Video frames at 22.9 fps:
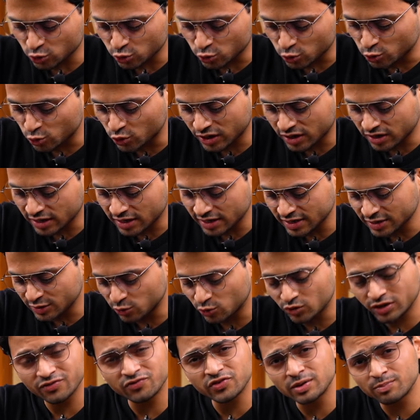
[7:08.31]
स्क्रू करना है
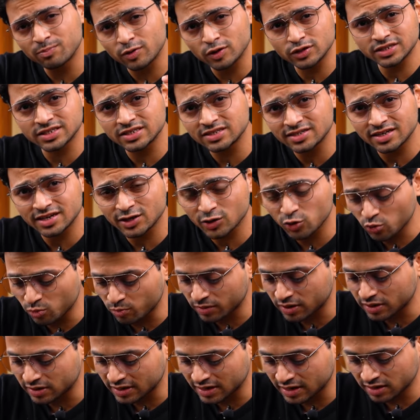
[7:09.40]
क्योंकि फिर प्रोसेसर के
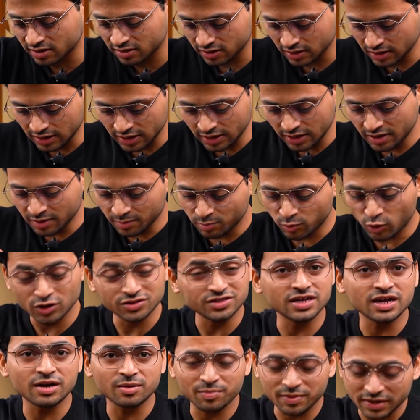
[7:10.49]
ऊपर यार बहुत सारा